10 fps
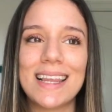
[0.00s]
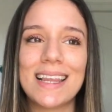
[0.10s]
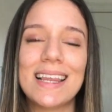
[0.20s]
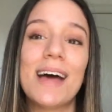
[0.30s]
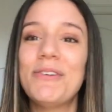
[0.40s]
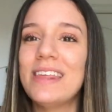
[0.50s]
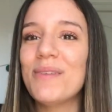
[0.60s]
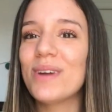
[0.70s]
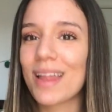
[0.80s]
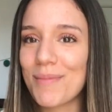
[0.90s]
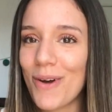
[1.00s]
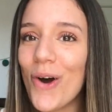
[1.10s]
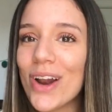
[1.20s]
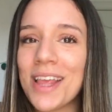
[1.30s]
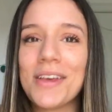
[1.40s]
la vida en verdad
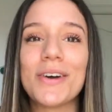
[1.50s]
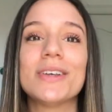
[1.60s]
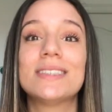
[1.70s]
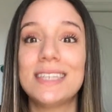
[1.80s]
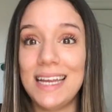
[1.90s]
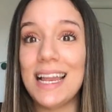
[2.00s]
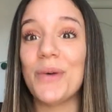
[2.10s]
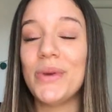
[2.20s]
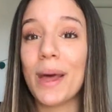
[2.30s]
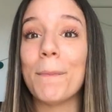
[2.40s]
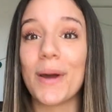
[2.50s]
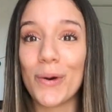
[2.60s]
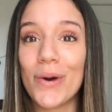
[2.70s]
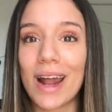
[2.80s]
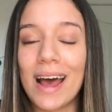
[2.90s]
mejora. Y yo digo, sí, la vida
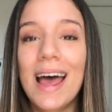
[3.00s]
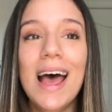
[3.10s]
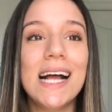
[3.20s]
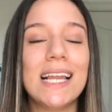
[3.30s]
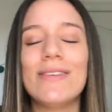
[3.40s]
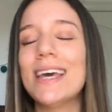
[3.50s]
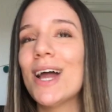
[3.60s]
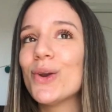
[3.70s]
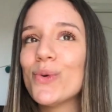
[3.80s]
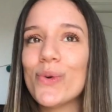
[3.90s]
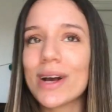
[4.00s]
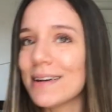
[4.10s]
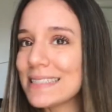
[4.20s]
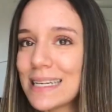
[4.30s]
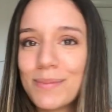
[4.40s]
mejora. La vida nunca
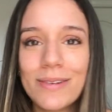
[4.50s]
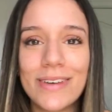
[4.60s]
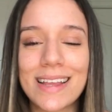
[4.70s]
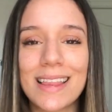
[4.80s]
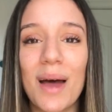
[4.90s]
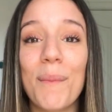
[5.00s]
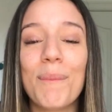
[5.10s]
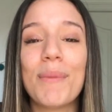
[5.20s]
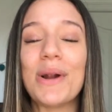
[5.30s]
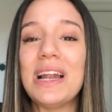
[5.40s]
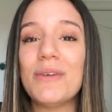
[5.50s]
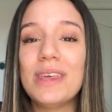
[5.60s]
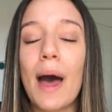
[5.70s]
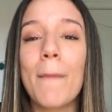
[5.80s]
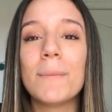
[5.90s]
va a ser perfecta, pero la
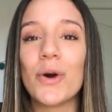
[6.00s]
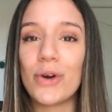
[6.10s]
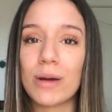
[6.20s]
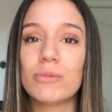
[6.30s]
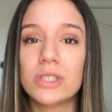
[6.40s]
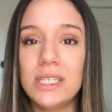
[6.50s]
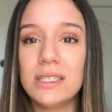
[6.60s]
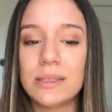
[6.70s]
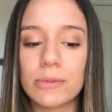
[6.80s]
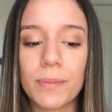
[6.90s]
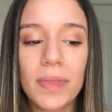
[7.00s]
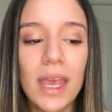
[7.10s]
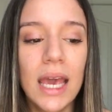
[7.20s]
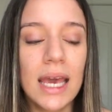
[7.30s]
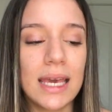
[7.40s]
vida mejora muchísimo.
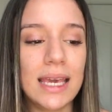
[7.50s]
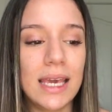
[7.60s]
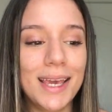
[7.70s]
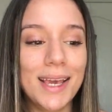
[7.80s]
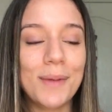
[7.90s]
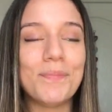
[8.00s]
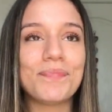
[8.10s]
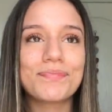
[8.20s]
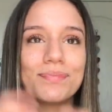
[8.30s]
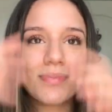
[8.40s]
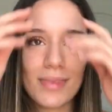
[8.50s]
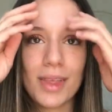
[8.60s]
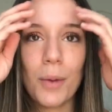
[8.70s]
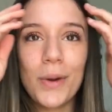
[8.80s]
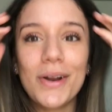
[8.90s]
Y
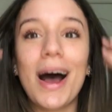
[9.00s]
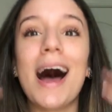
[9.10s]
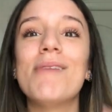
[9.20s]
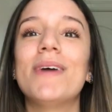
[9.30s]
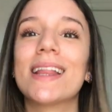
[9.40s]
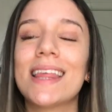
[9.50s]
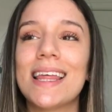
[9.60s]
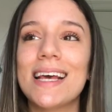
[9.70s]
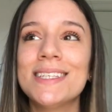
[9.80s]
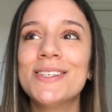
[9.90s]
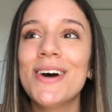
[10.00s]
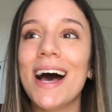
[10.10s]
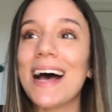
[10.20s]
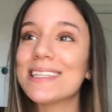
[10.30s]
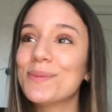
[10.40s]
bueno, aparte de eso,
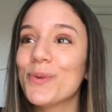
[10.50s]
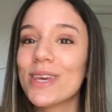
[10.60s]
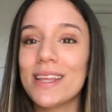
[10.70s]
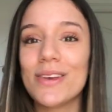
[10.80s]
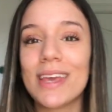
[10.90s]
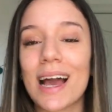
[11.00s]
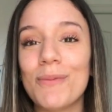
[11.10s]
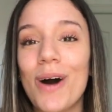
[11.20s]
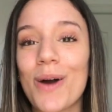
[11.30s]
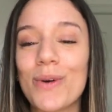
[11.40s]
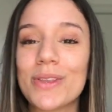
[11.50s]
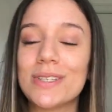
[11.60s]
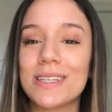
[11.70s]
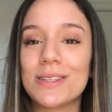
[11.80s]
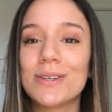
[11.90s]
hace poquito llegamos a
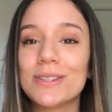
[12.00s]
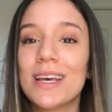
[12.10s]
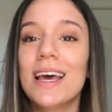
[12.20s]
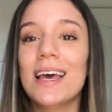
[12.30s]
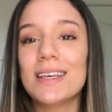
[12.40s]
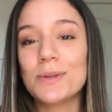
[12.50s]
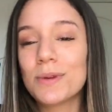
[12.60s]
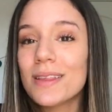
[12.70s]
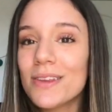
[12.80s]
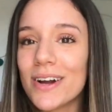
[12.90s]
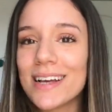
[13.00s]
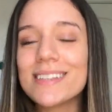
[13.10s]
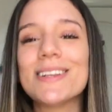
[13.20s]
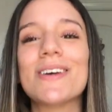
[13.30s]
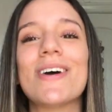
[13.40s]
400
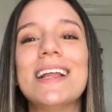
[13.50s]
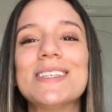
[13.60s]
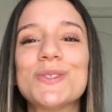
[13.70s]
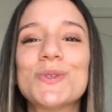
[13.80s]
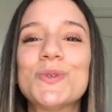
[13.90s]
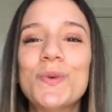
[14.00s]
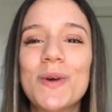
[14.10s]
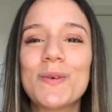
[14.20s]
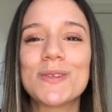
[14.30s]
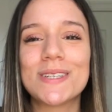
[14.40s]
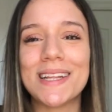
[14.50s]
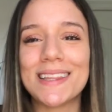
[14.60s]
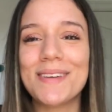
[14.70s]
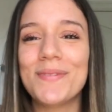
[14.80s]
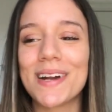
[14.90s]
suscriptores, lo cual es súper
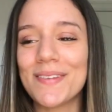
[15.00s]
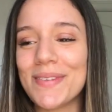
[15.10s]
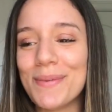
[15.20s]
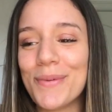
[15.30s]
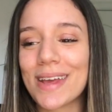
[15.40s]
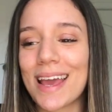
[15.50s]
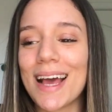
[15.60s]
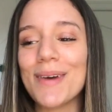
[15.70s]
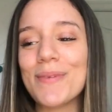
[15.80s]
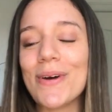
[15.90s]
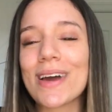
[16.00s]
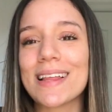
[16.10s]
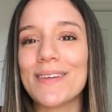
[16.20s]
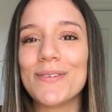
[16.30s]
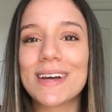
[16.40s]
emocionante para mí porque veo que
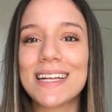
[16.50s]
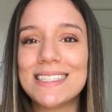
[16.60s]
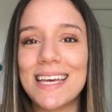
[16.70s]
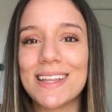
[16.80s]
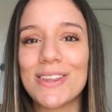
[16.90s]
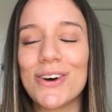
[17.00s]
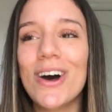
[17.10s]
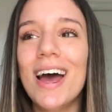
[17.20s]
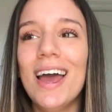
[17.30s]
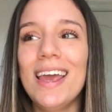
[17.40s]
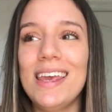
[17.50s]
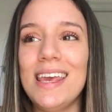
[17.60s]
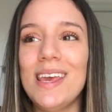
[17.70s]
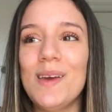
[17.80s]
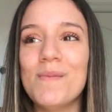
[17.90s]
estamos creciendo
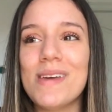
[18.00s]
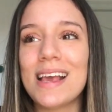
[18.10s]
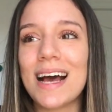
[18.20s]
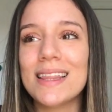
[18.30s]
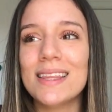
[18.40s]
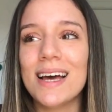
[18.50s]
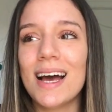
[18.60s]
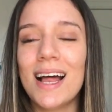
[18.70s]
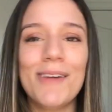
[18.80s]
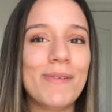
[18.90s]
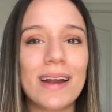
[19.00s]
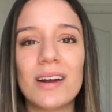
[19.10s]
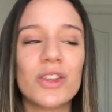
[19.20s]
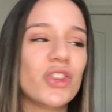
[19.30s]
y me encanta ver